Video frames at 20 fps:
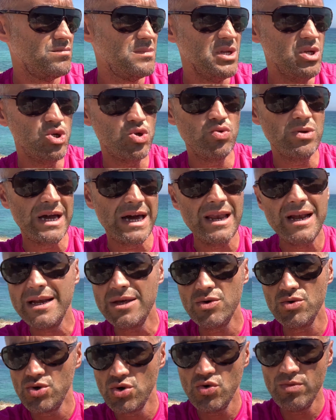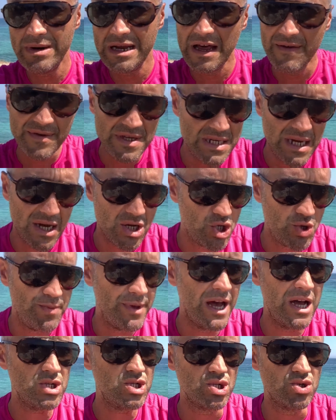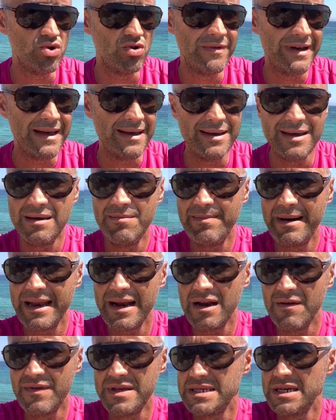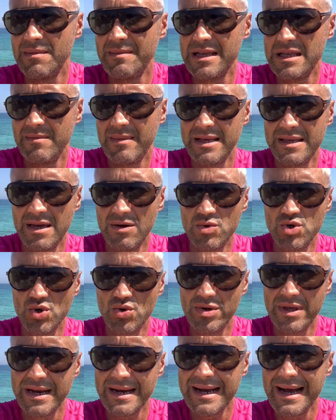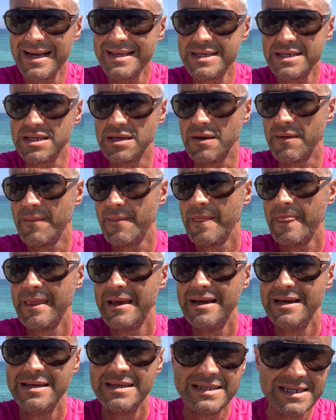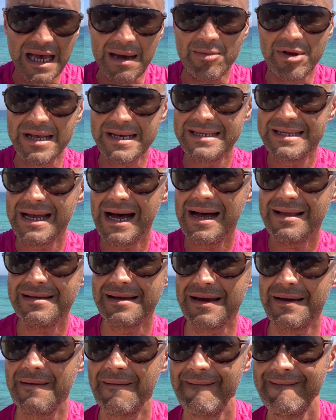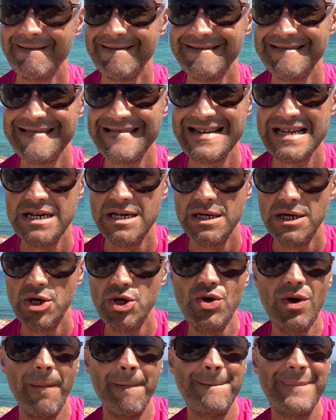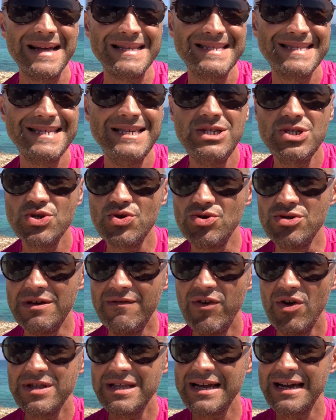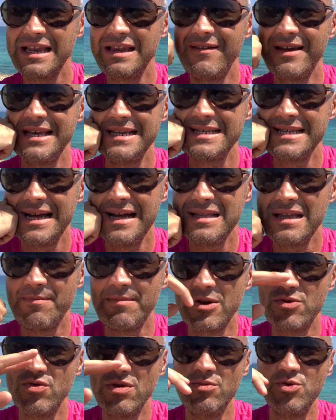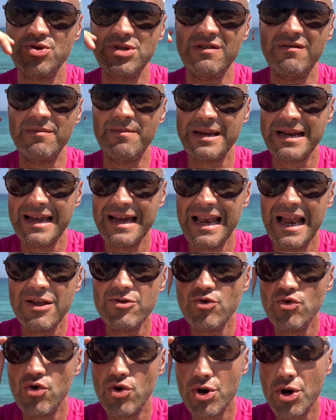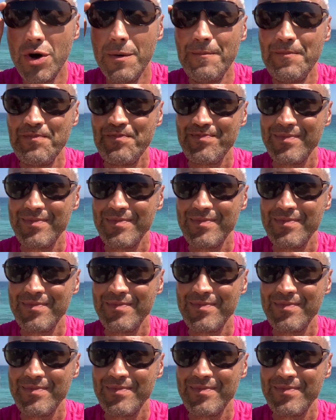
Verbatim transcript: sul canale YouTube La Fisica che ci piace, dove imparare fisica e matematica è un gioco da ragazzi. Siamo in estate. Io impazzisco ogni volta che arriva l'estate per due motivi, perché l'adoro